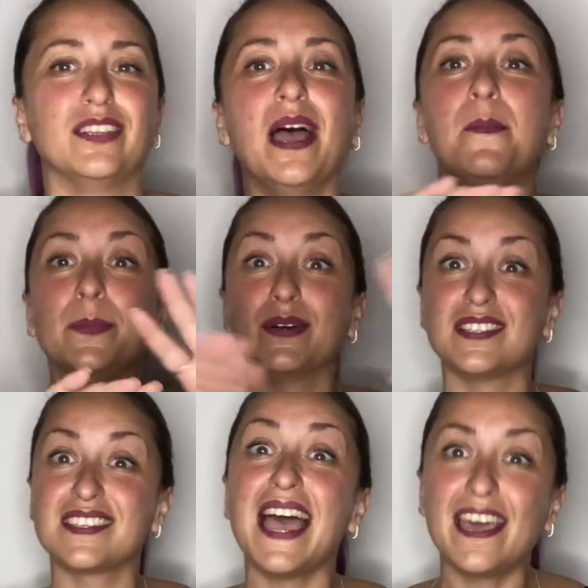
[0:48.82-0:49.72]
tempo
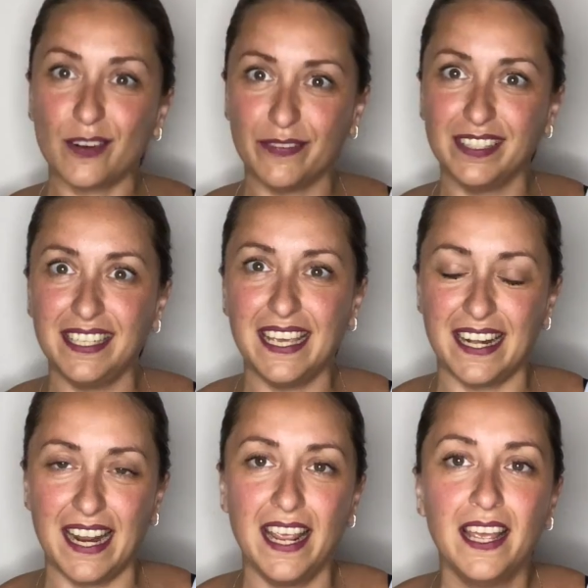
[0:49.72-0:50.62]
zero a
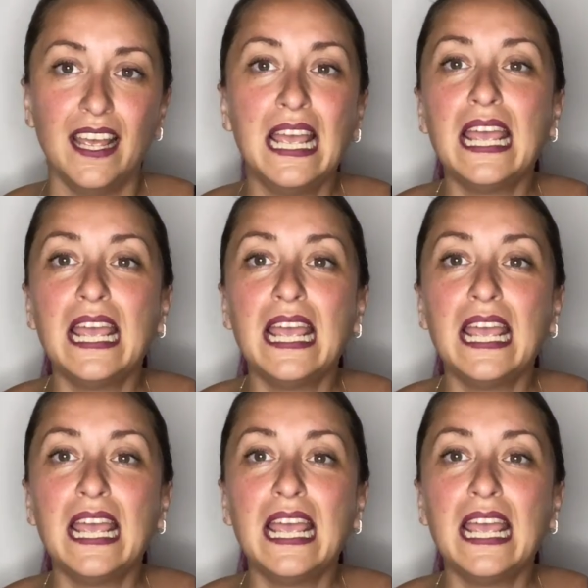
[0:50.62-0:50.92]
vedere